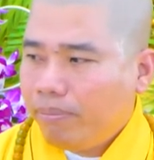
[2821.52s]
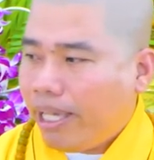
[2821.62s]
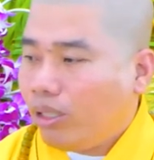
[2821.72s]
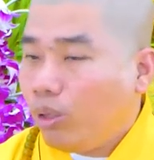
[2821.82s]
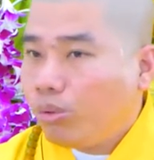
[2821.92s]

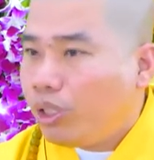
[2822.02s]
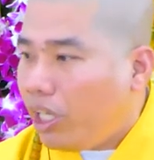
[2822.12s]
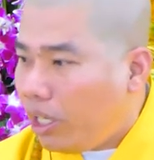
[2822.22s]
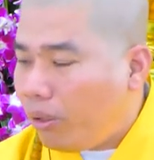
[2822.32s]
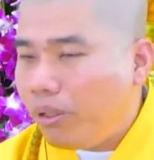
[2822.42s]
mày có chút
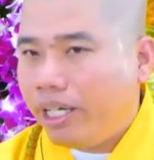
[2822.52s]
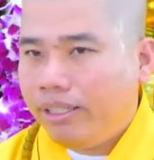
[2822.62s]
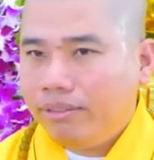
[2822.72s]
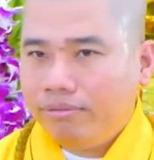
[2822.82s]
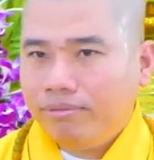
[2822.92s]
xíu à.
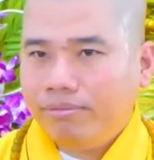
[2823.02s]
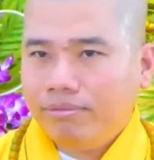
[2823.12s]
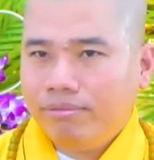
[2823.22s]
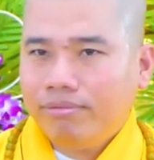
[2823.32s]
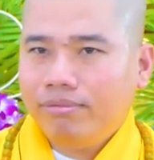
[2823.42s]

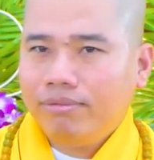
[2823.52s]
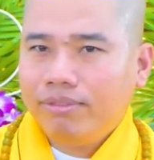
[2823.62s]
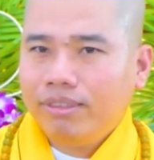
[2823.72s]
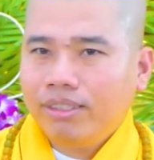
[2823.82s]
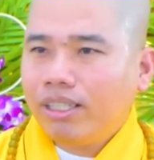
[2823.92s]

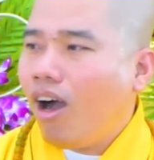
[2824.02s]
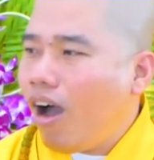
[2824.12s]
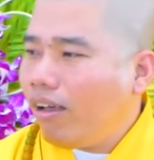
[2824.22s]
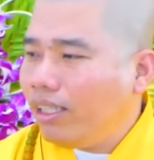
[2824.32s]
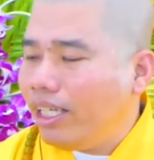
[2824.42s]

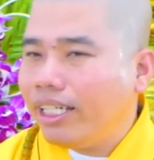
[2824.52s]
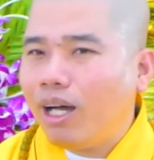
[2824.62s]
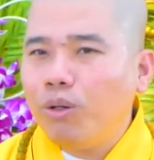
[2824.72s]
Có gì